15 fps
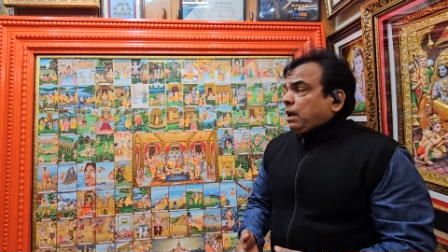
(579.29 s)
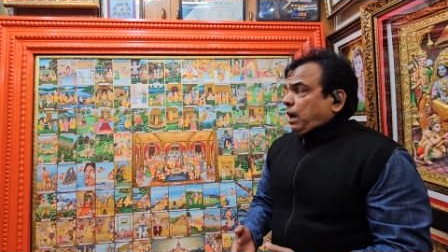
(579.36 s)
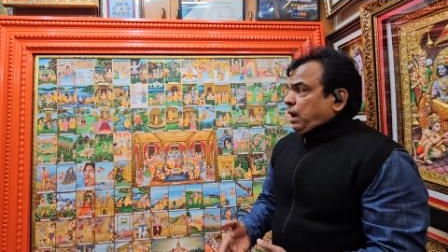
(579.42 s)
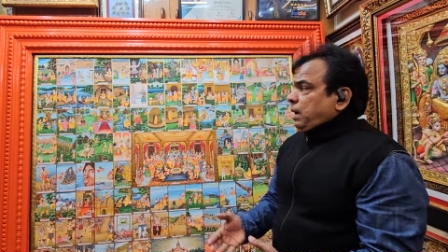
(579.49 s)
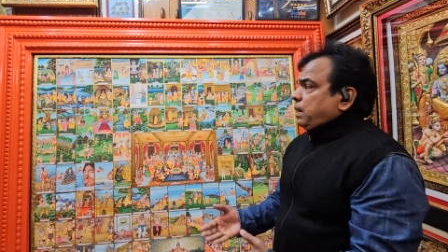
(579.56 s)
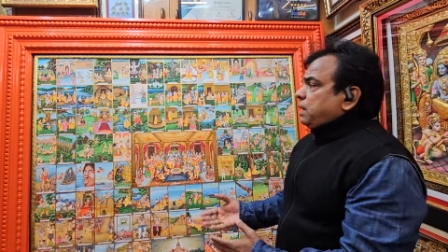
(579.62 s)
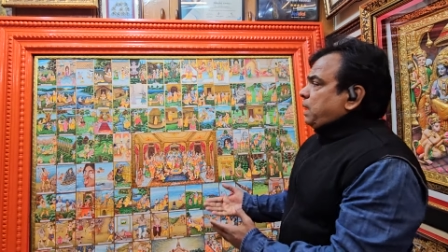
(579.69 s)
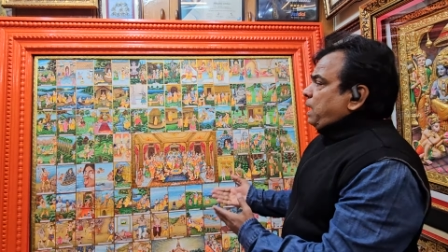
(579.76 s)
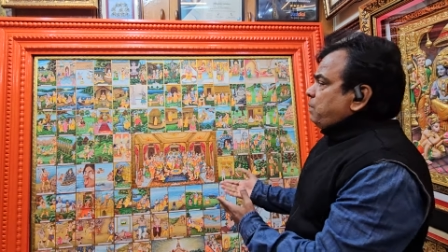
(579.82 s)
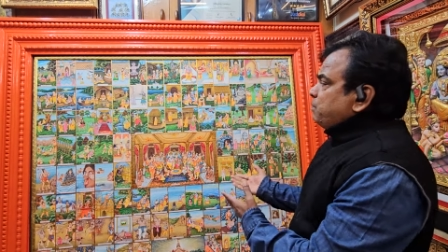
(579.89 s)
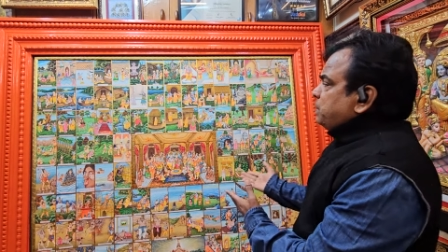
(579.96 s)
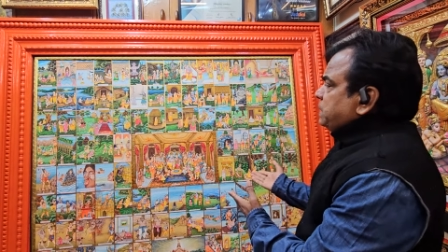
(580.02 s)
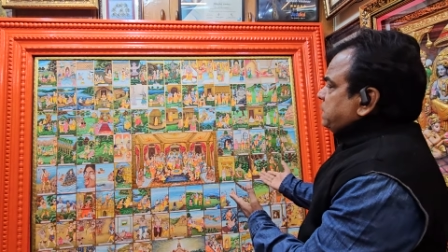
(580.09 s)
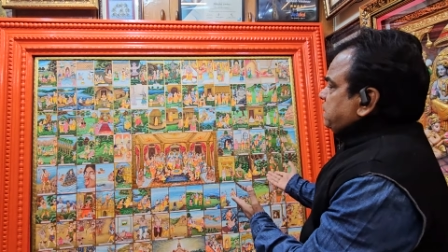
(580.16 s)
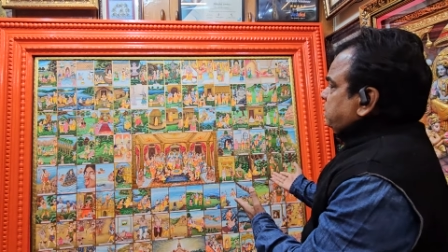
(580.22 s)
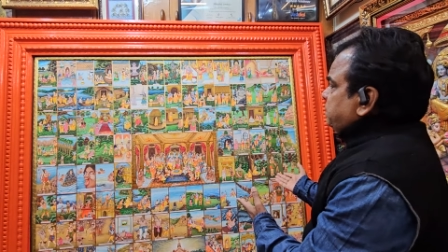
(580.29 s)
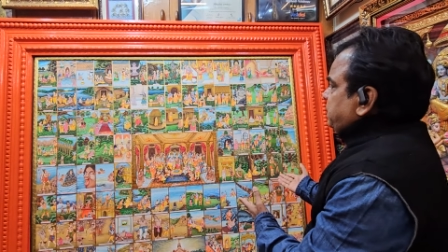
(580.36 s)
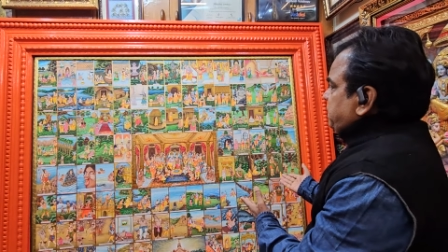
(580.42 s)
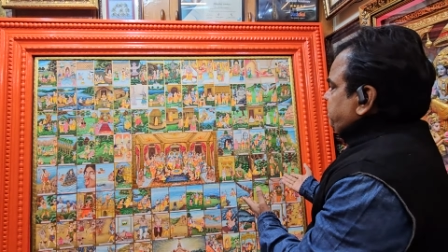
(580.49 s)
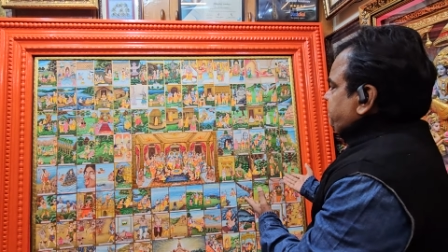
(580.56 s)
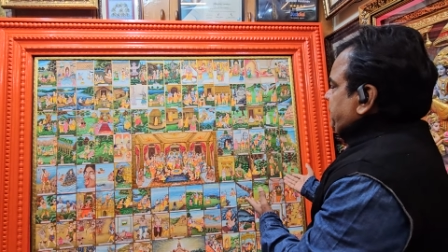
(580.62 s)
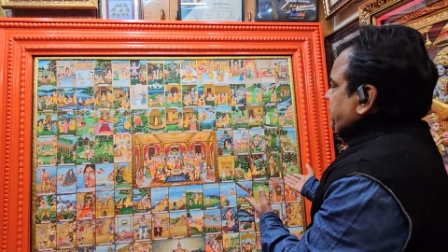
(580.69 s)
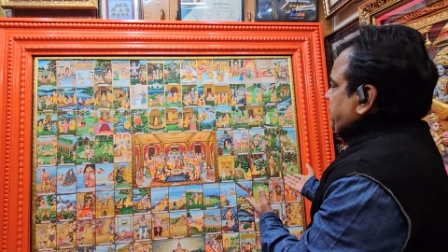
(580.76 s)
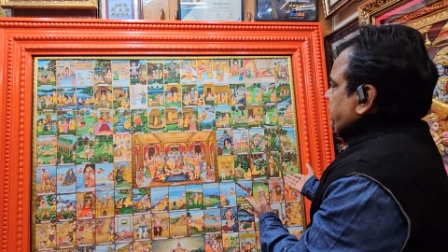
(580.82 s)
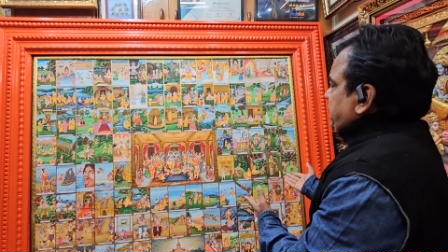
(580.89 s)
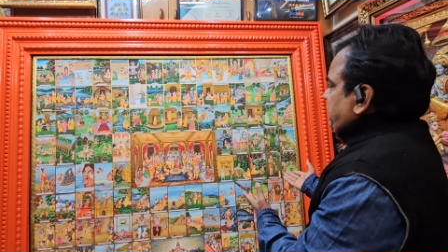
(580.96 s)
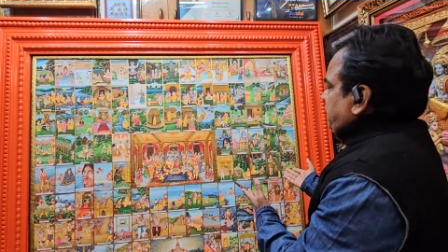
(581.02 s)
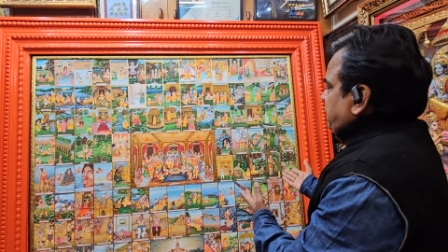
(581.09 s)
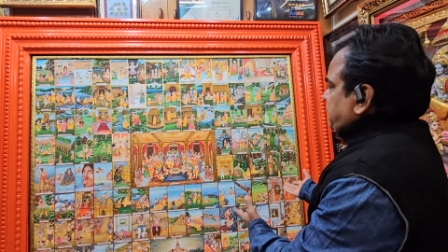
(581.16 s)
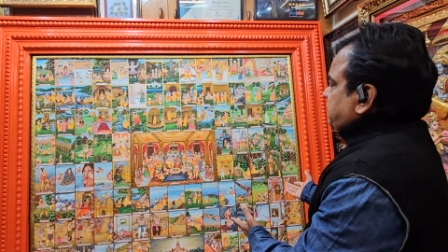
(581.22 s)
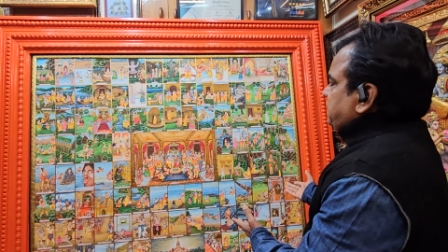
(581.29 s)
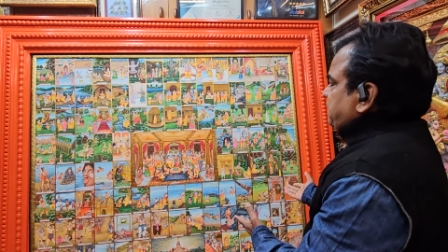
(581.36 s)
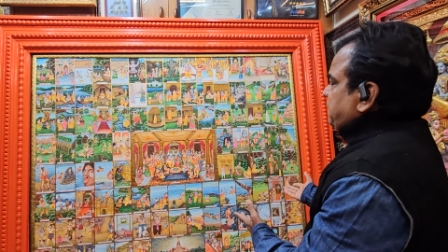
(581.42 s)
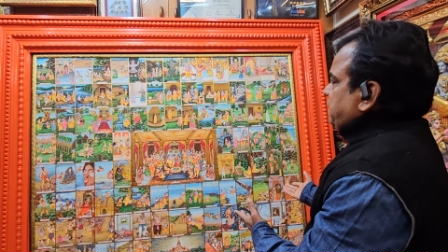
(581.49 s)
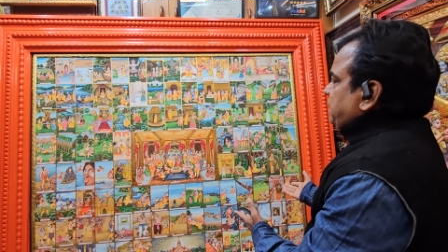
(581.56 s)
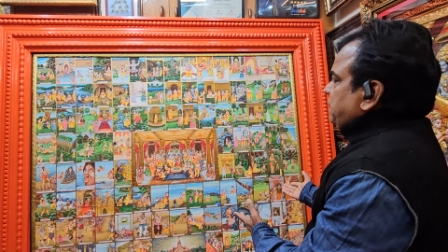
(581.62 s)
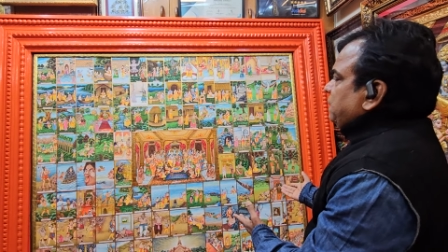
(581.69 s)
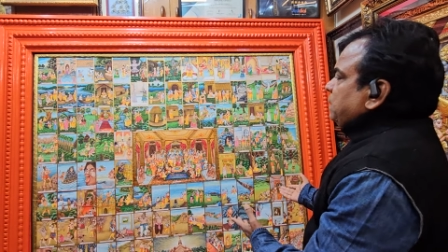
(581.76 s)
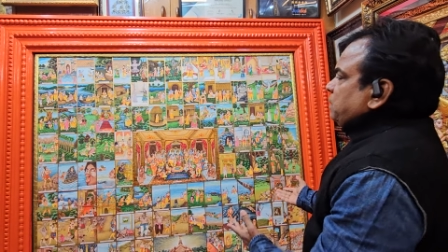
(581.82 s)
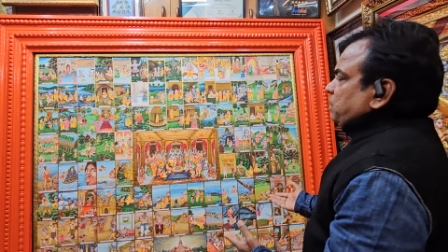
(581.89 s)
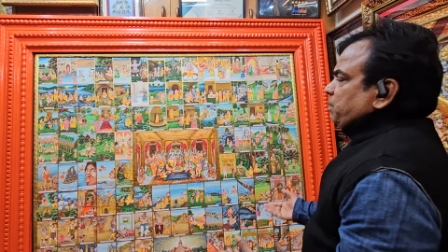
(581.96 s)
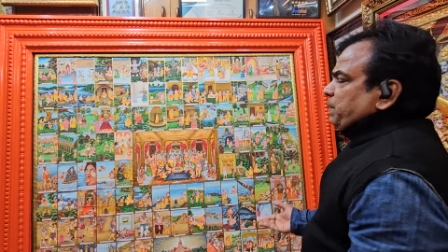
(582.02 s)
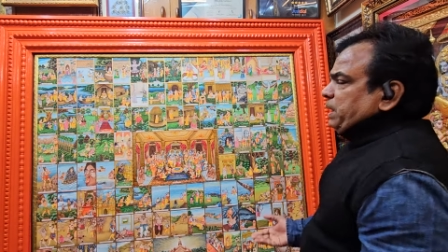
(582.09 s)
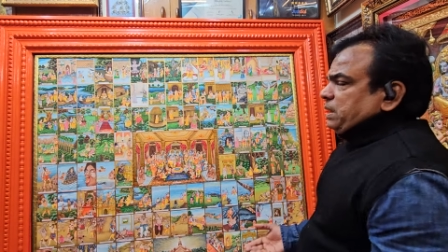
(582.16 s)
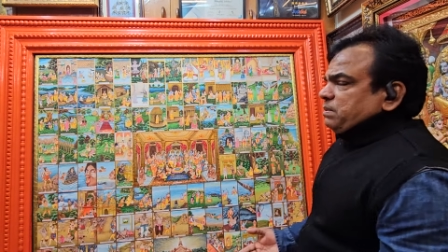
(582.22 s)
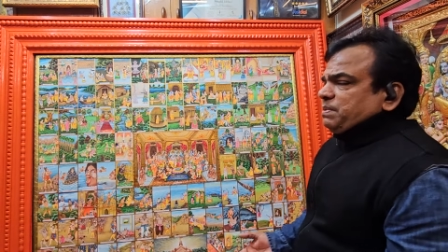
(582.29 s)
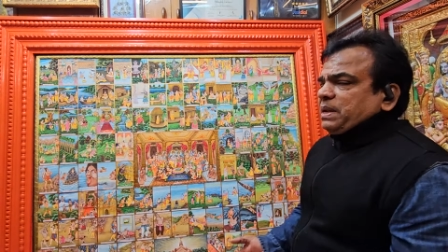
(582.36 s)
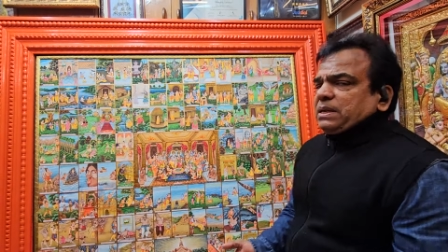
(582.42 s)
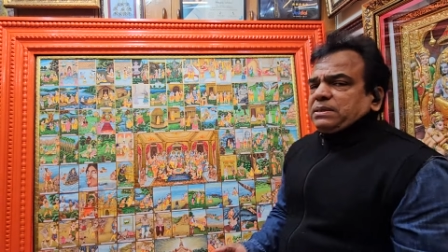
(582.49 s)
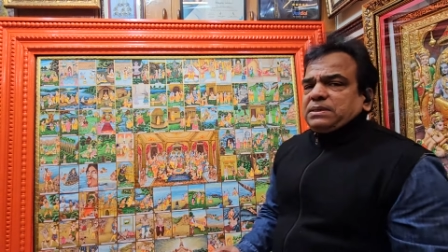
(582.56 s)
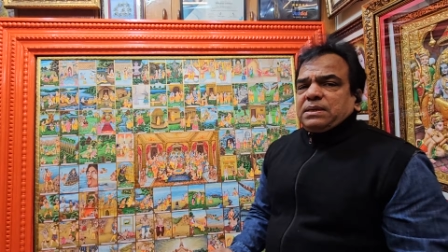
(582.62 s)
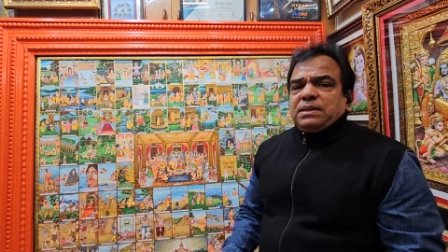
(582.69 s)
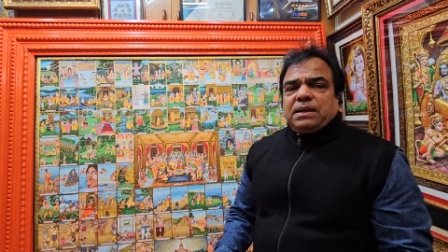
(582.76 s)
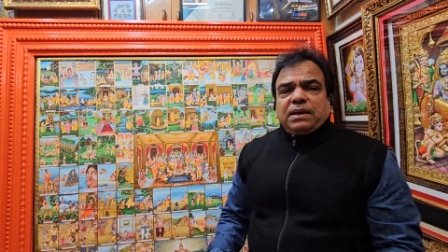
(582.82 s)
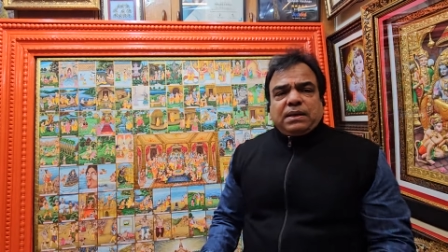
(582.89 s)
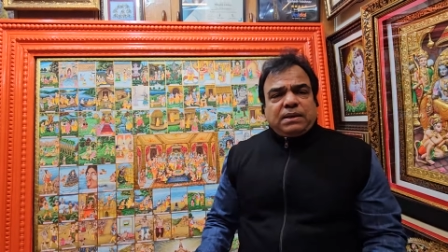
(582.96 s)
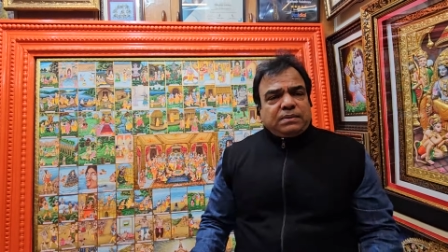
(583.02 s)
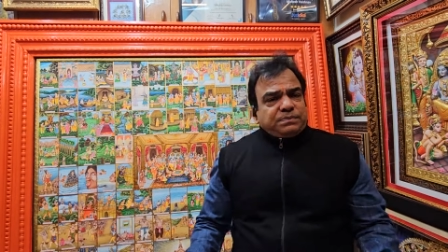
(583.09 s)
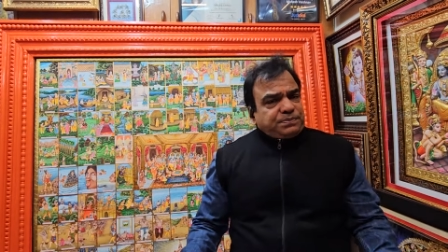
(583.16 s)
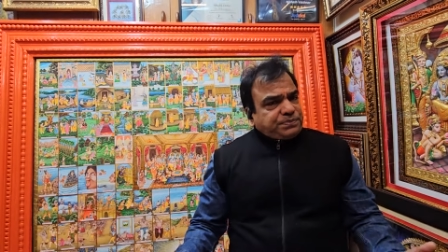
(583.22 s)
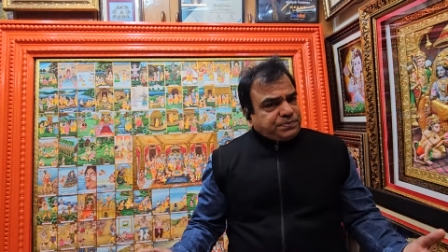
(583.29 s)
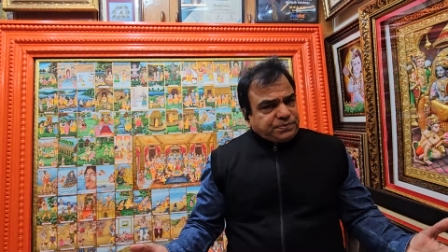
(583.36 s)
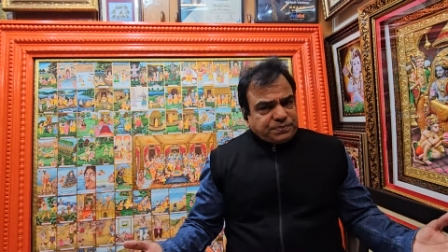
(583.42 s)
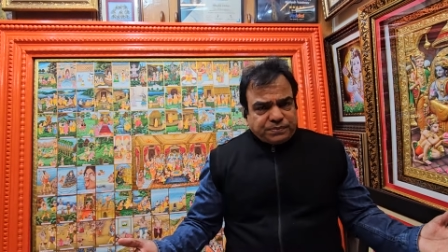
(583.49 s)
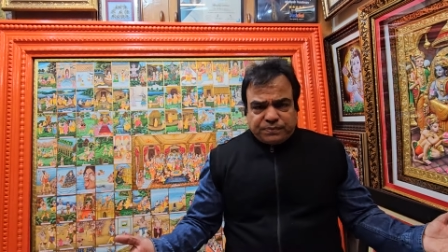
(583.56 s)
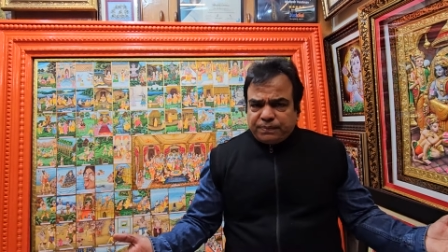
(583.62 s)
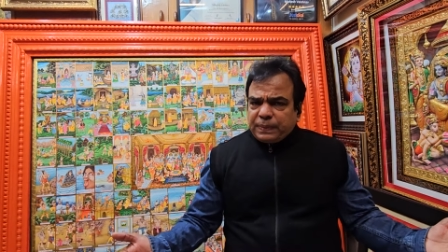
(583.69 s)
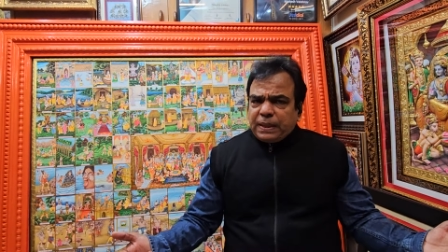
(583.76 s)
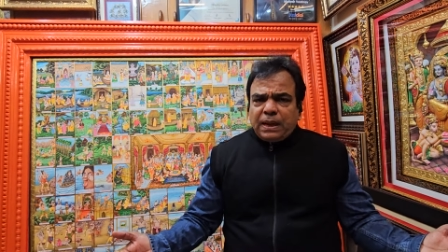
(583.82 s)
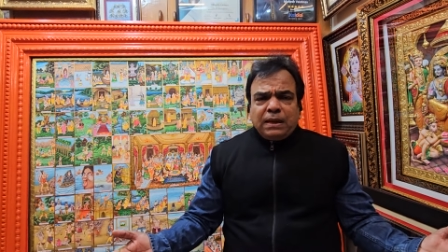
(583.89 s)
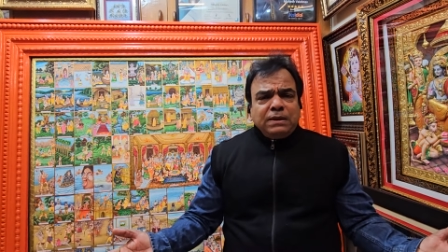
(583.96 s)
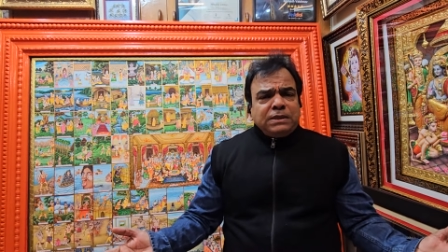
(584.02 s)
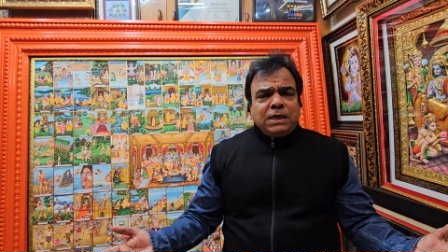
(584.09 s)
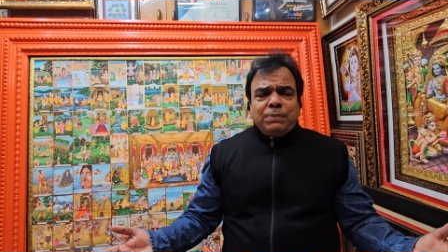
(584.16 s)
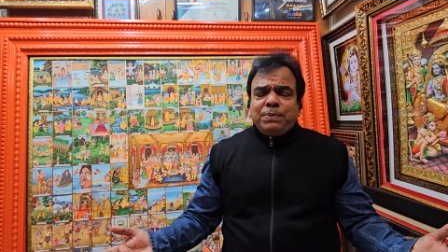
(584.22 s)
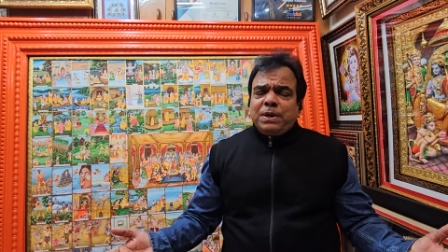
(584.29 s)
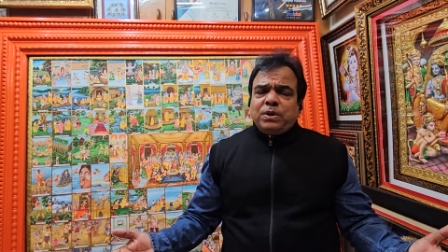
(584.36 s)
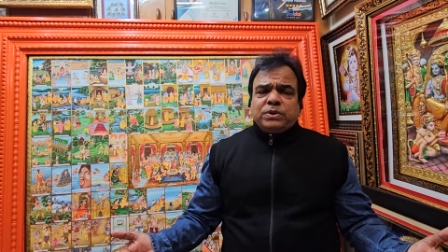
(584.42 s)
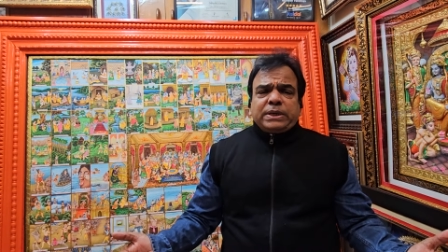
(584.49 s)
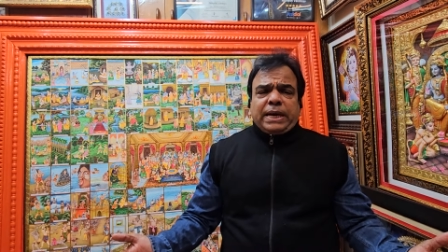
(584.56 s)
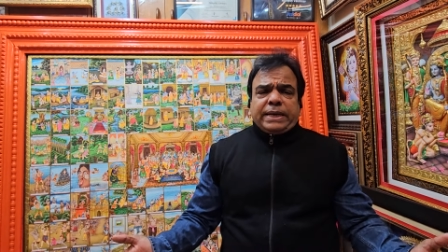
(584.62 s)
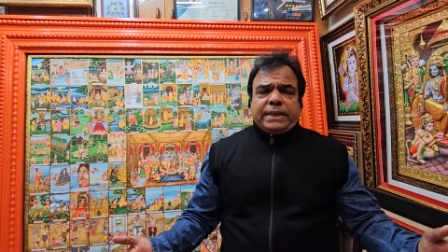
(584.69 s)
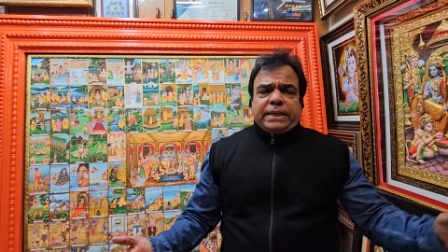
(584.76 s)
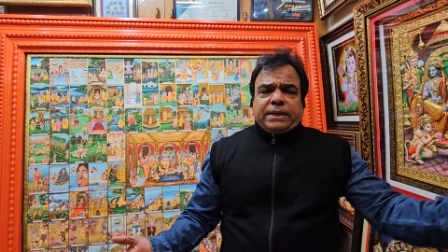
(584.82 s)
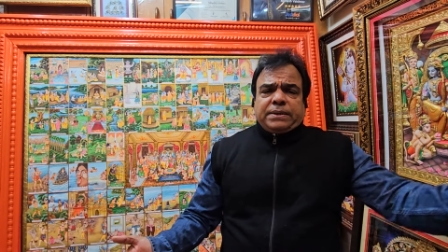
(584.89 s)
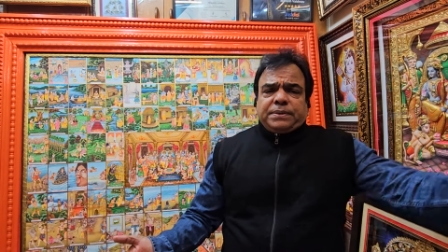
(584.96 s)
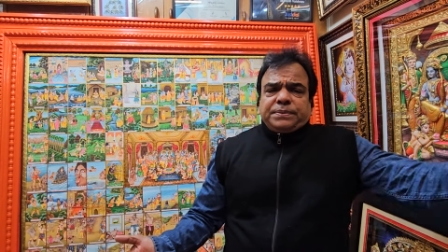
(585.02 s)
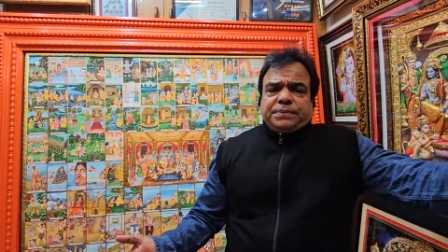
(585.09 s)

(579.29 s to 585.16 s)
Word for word: अगर राम मंदिर में पेंटिंग लगती है तो मेरा मेरी जिंदगी सफल हो जाएगी